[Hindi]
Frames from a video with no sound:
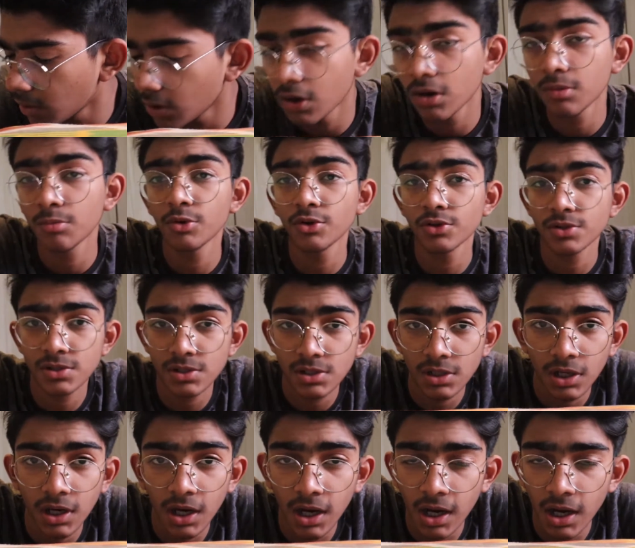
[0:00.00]

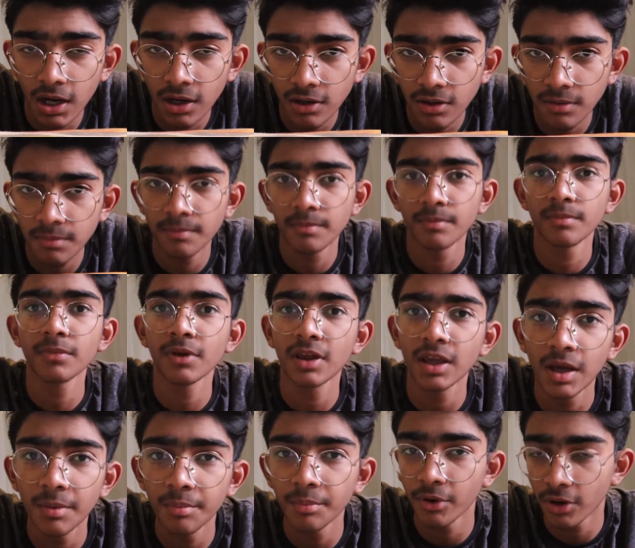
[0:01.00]
ऑलमोस्ट आर
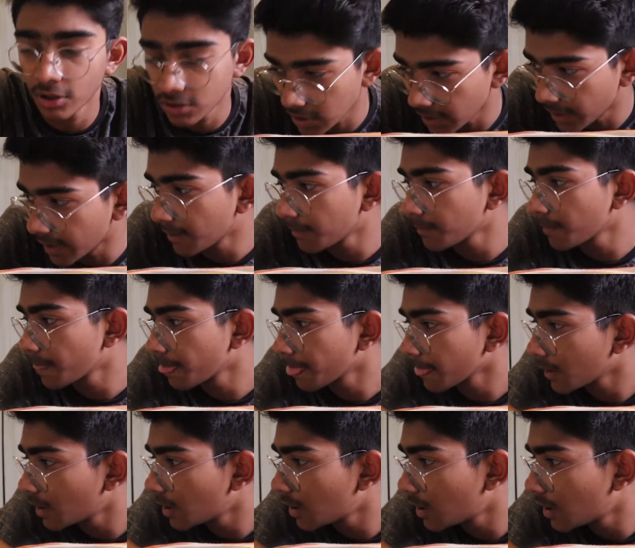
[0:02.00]
कि हम पहुंच गए हैं
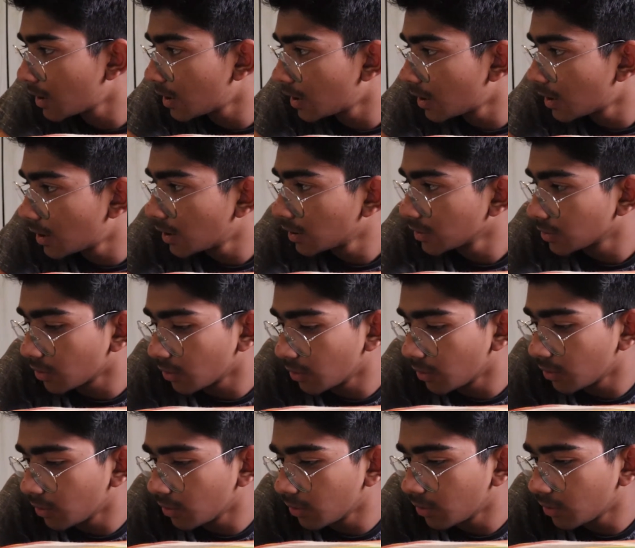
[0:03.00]
तो
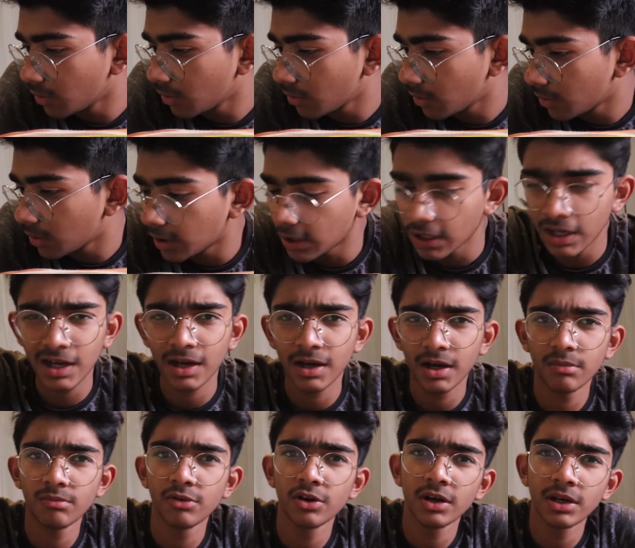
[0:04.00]
हाँ
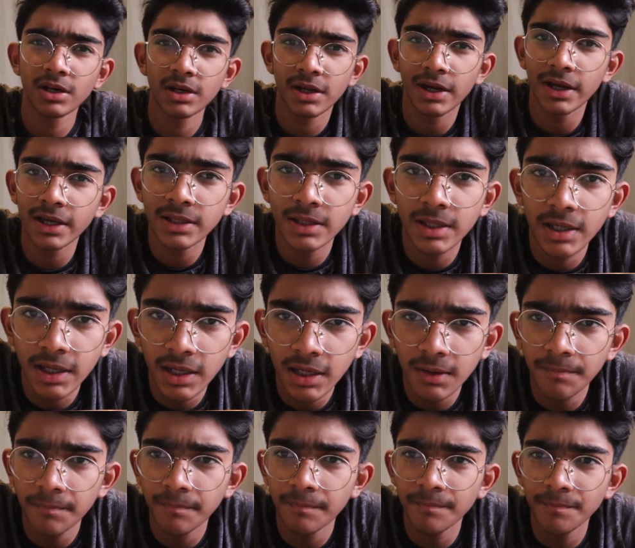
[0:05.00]
हम लोग गए थे
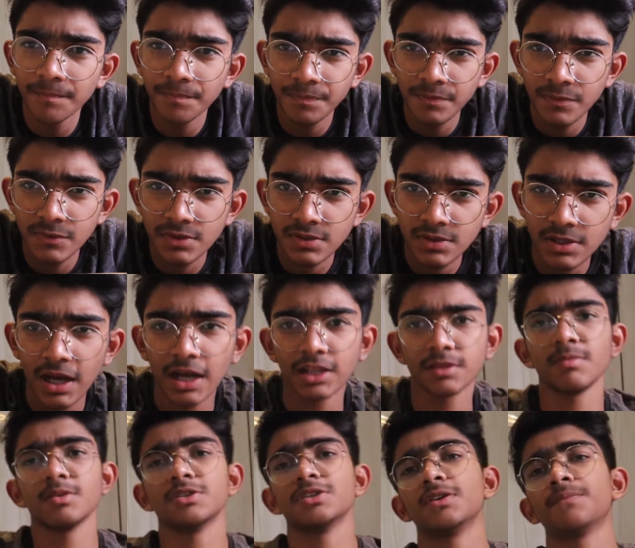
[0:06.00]

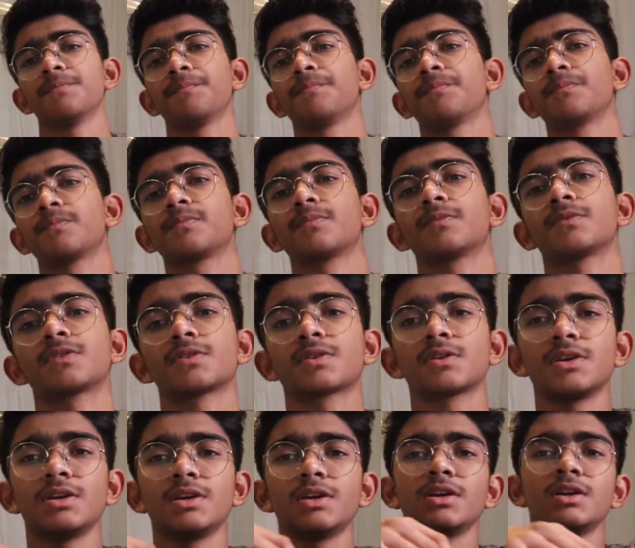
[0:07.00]
सात बजे
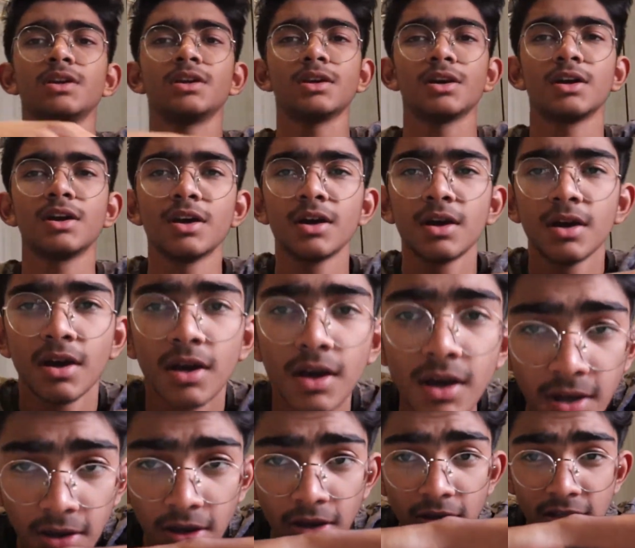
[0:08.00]
कि
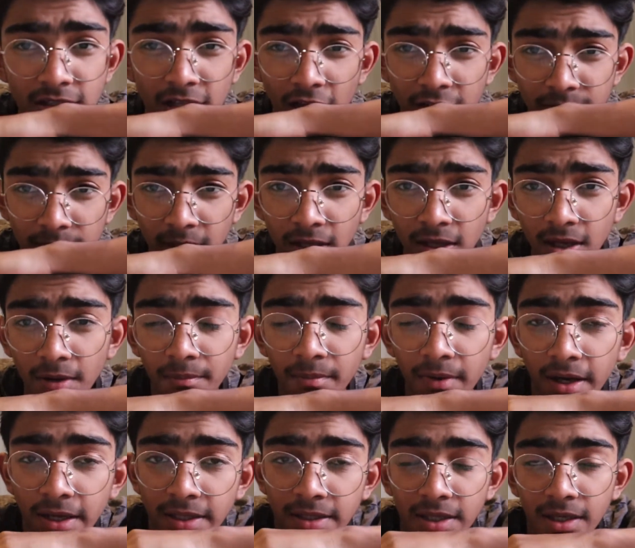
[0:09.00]
सात बजे
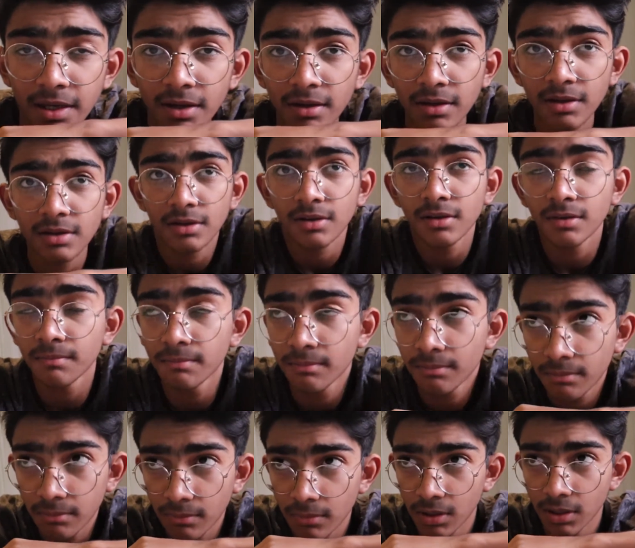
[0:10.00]
हम गए थे
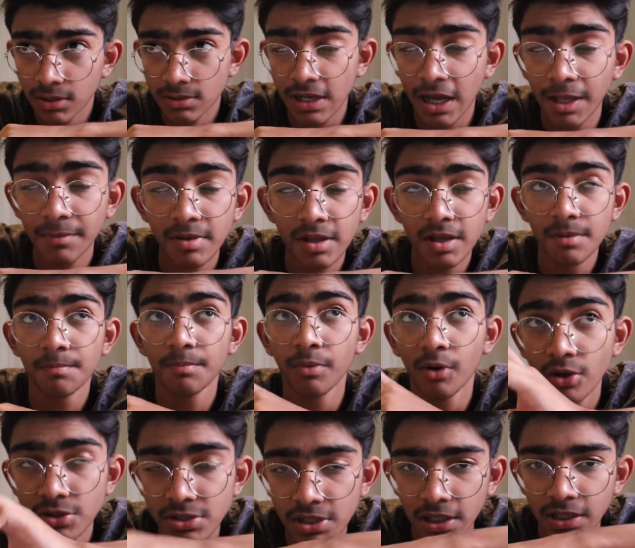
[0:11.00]
सात बजे हम
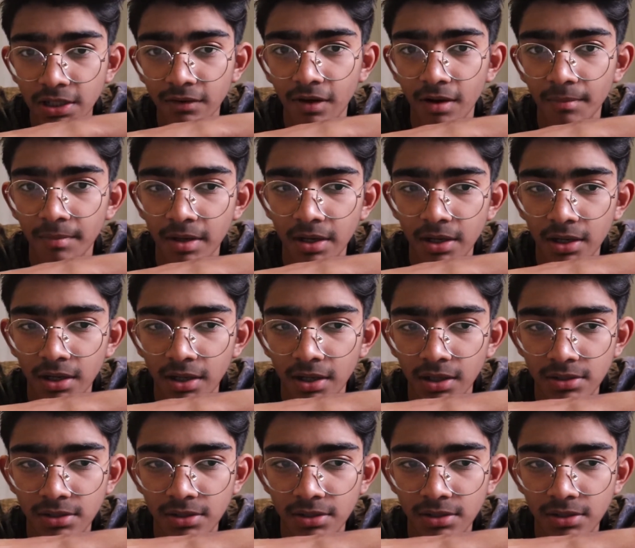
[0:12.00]
पहुंच गए थे वहाँ पर